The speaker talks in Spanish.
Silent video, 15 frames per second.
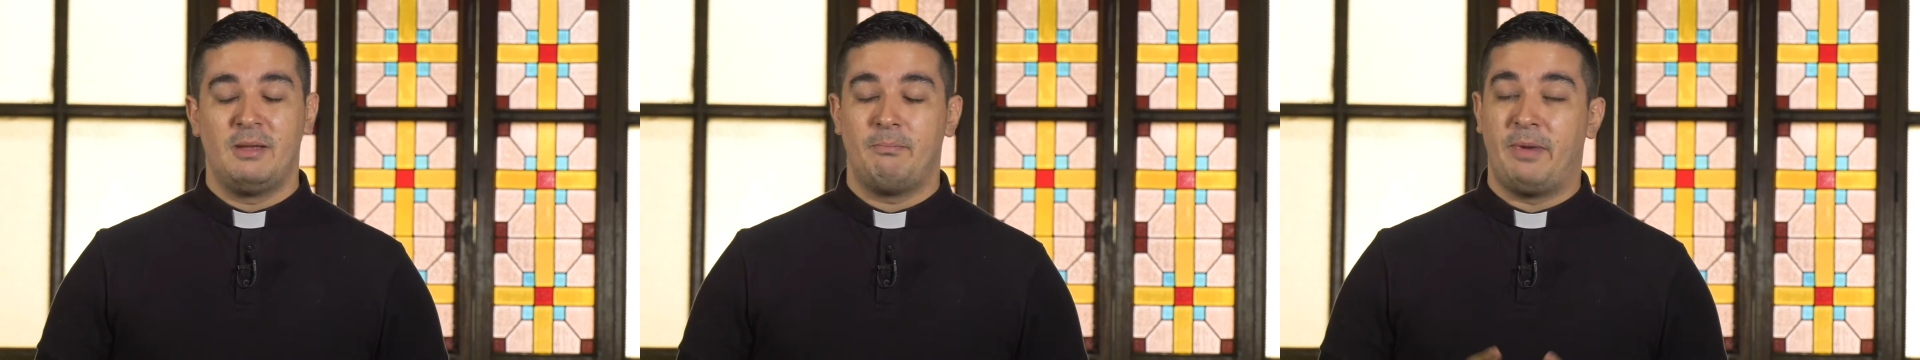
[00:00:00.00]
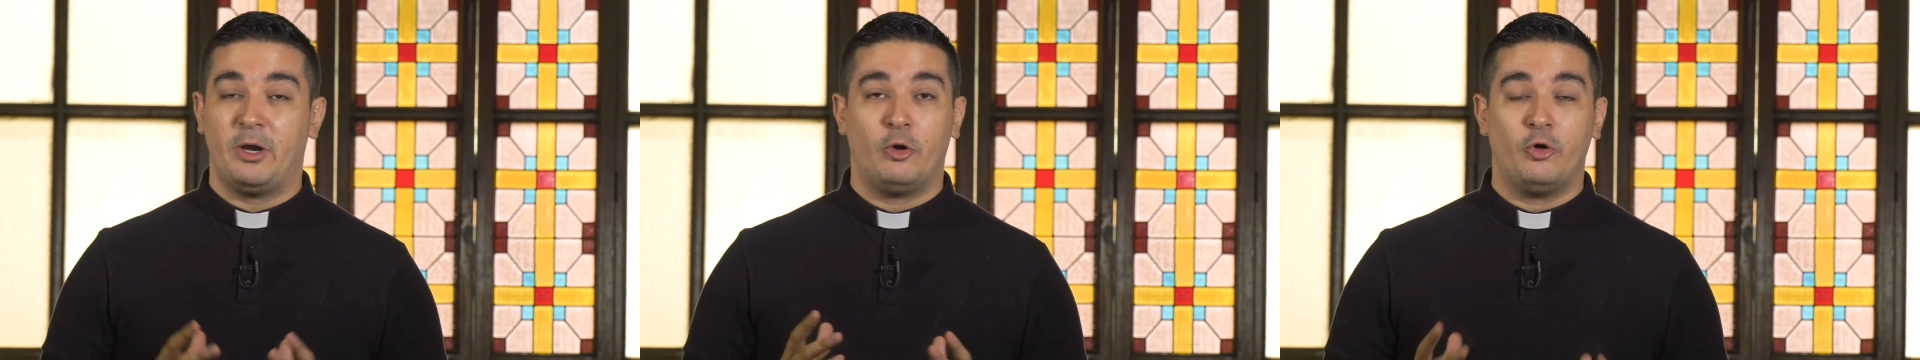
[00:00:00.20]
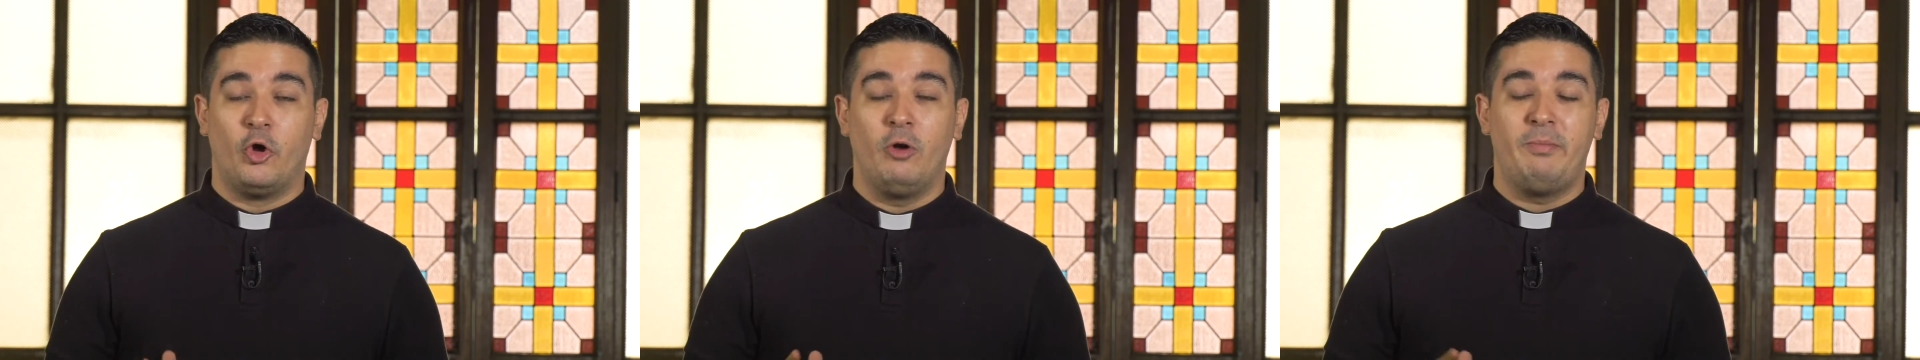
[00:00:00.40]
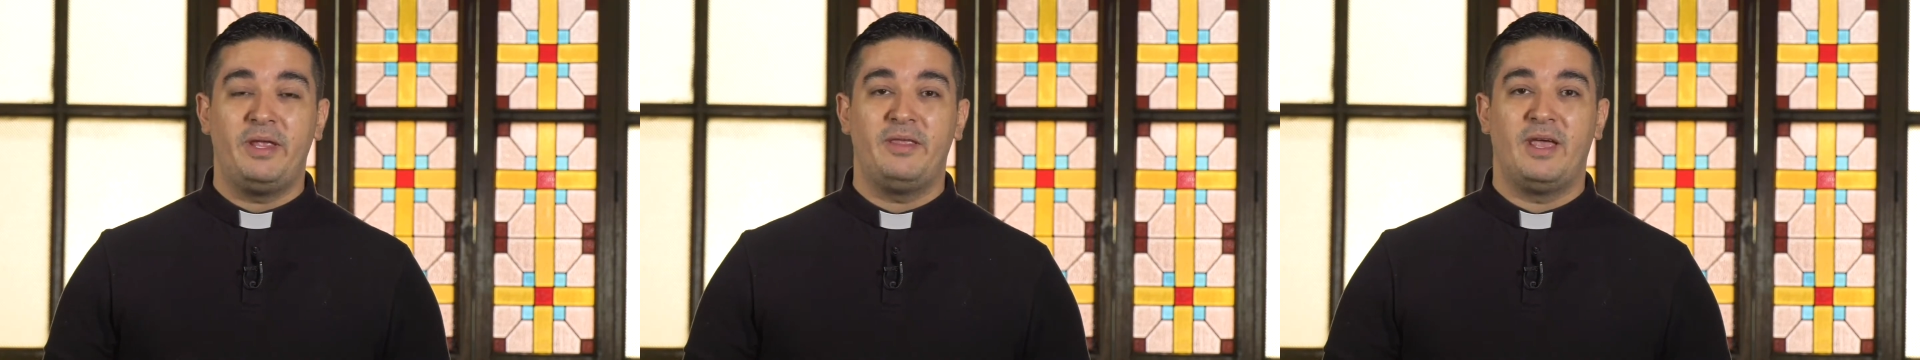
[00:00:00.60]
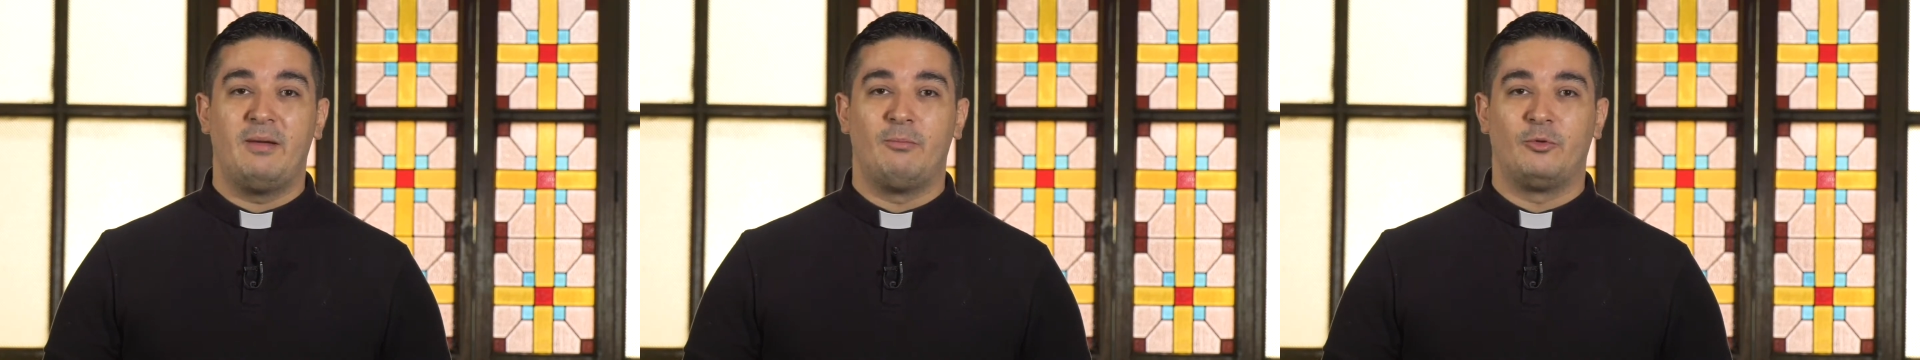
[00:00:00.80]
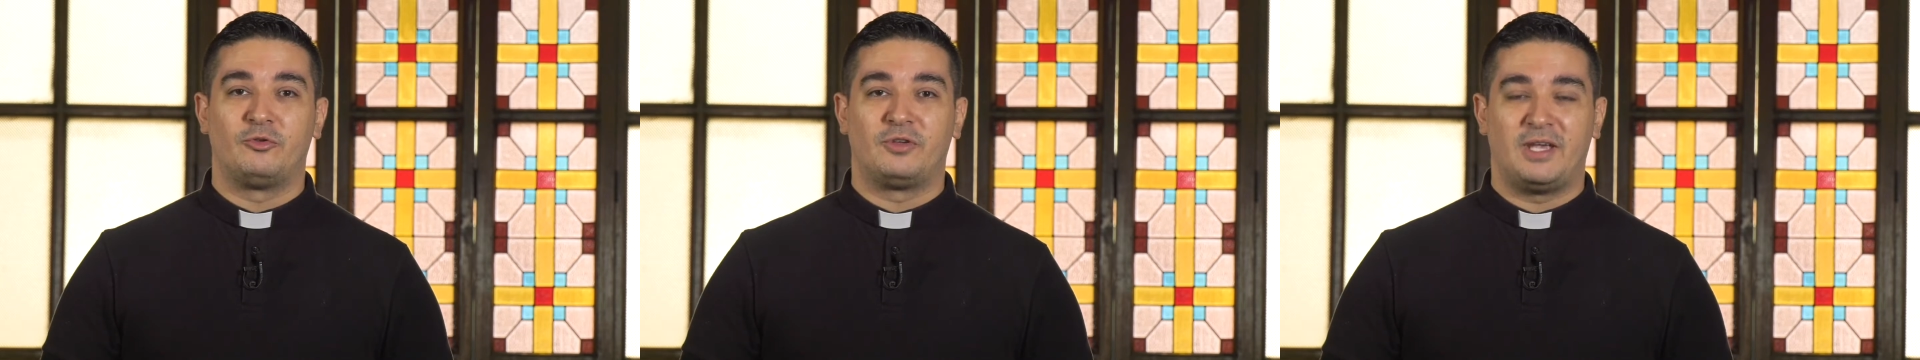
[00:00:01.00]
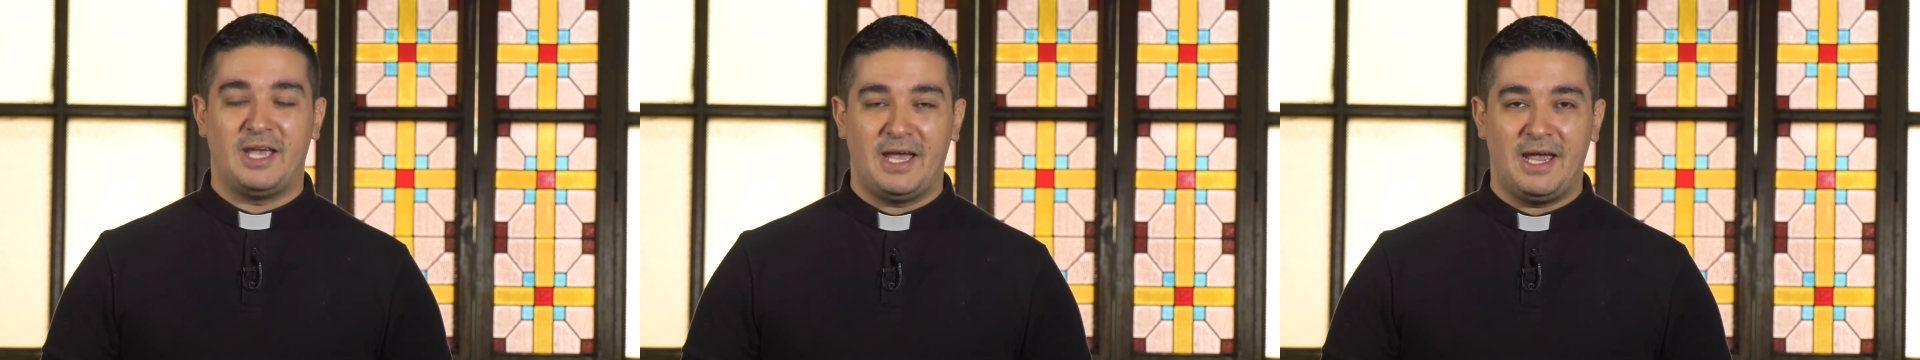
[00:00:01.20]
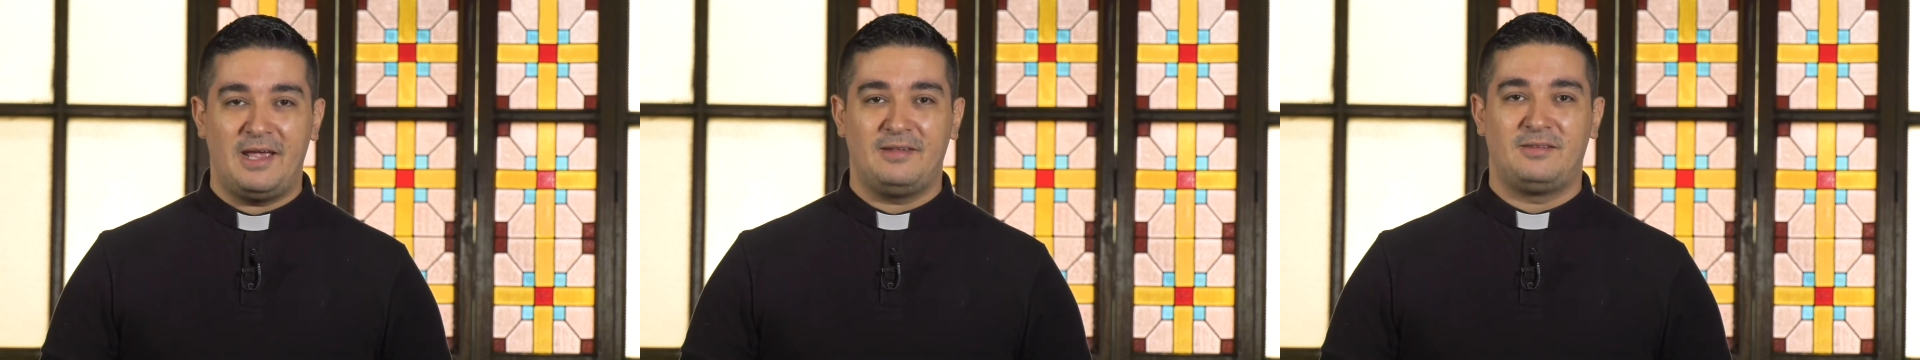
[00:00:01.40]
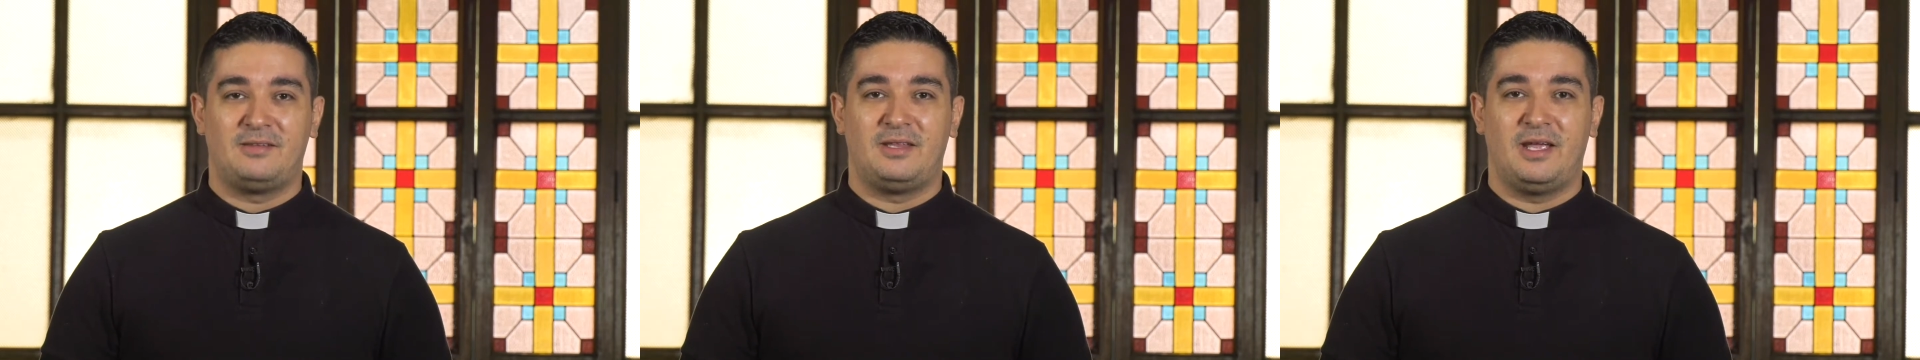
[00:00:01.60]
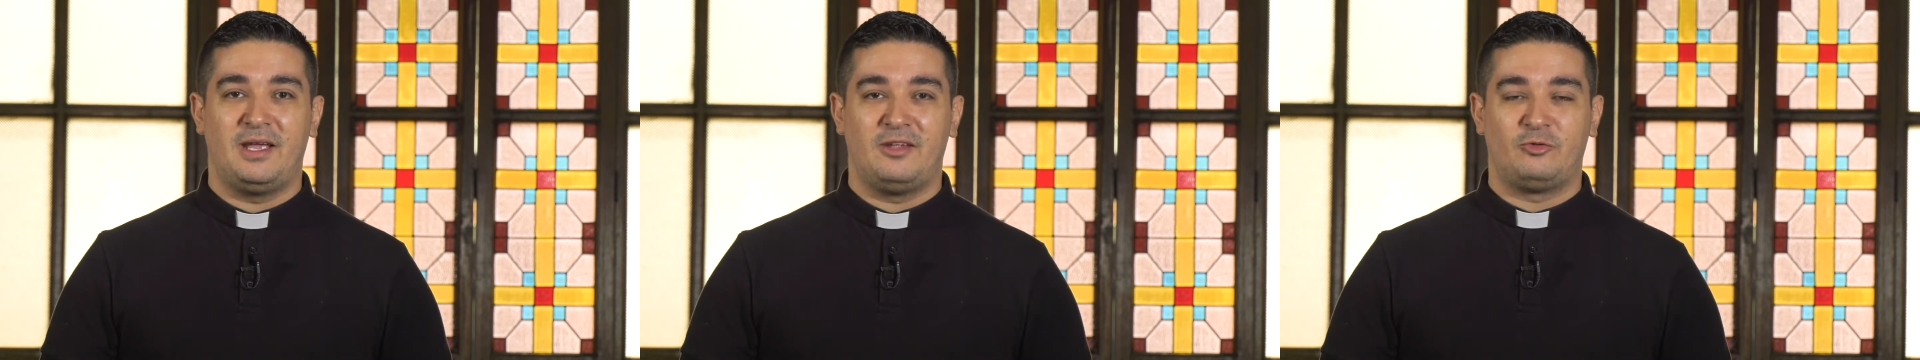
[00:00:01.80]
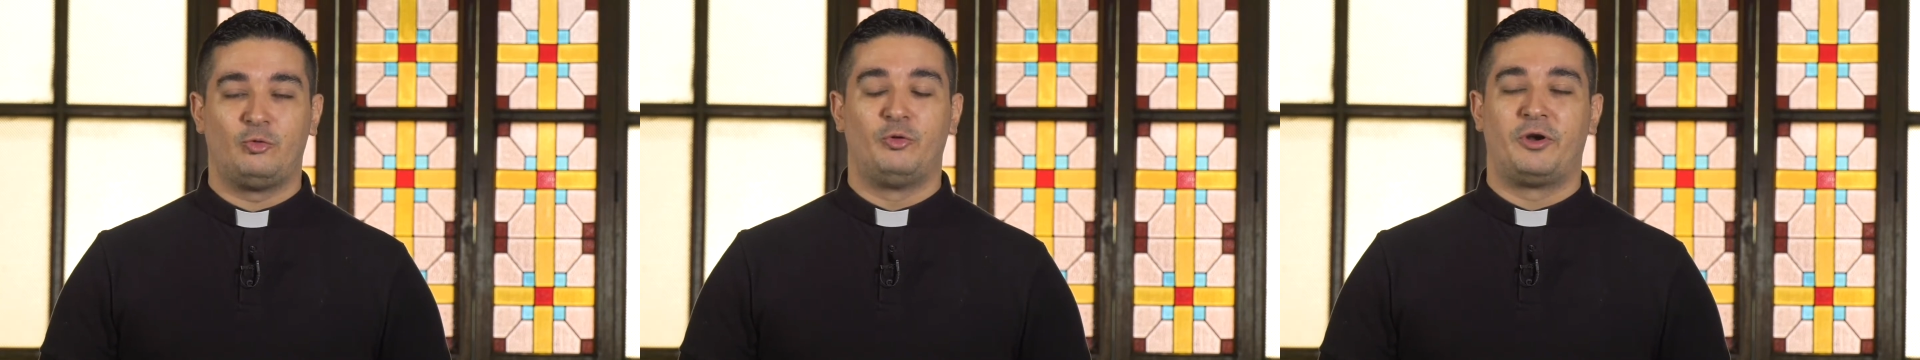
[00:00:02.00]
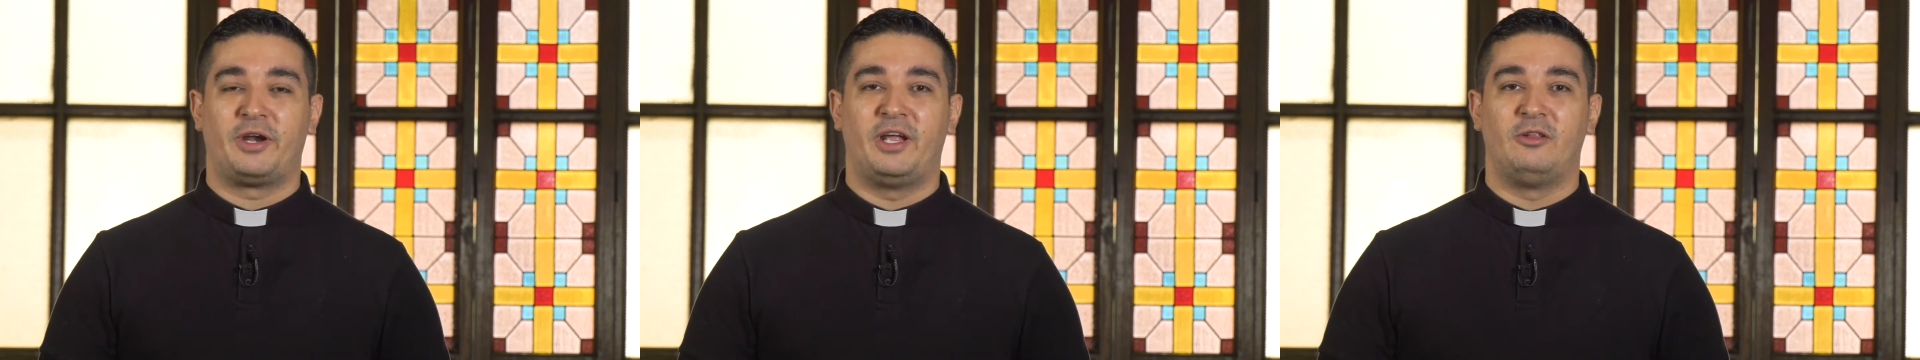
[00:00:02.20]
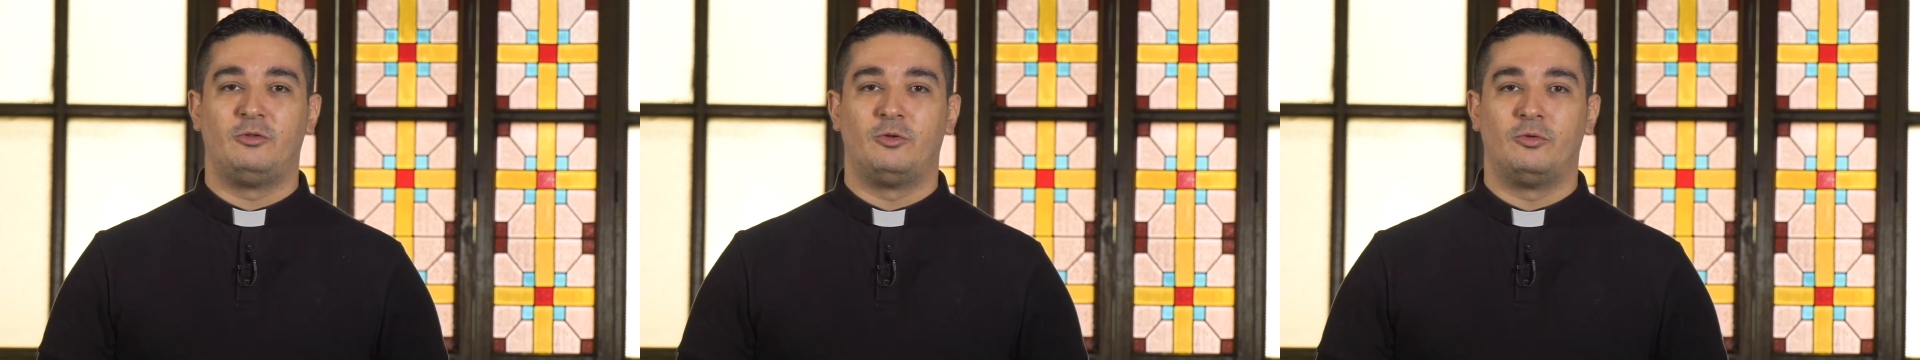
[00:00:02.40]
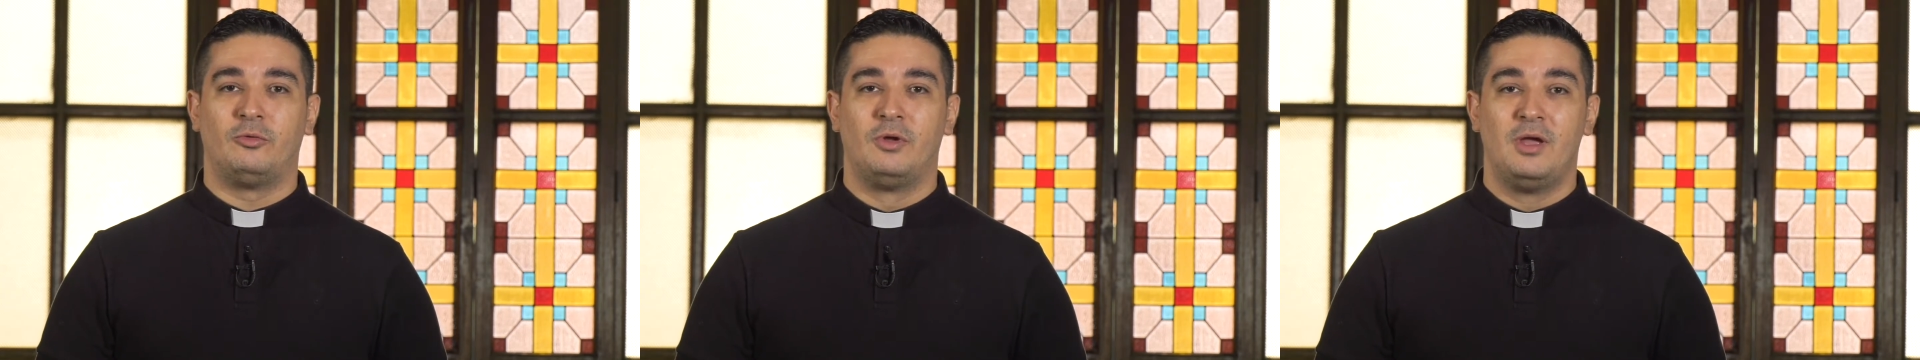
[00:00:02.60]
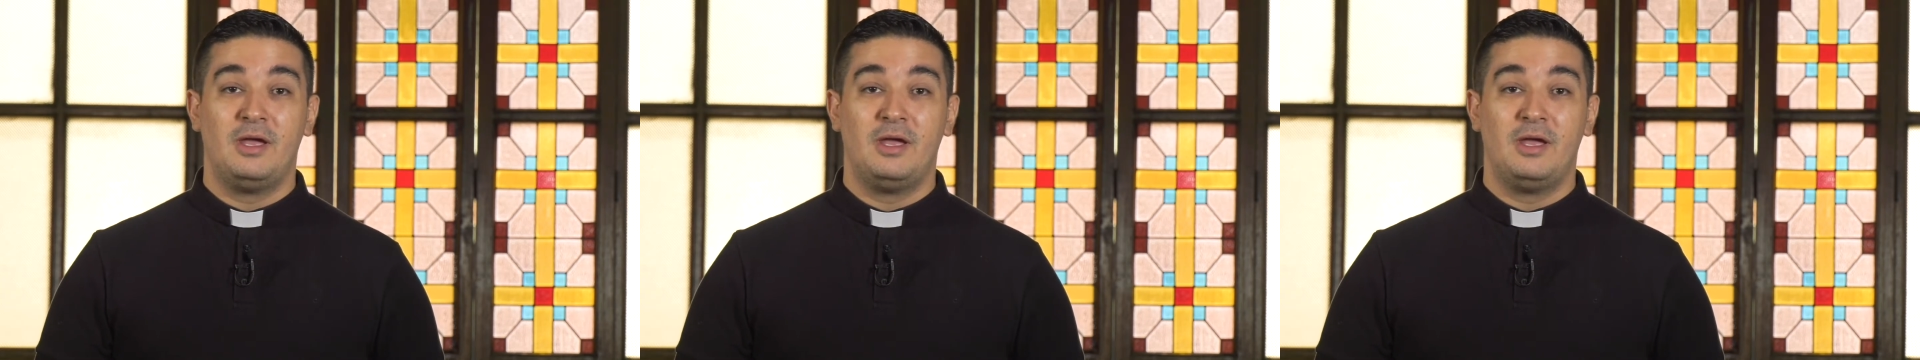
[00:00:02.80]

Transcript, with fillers: pero no olvidemos que este es un reto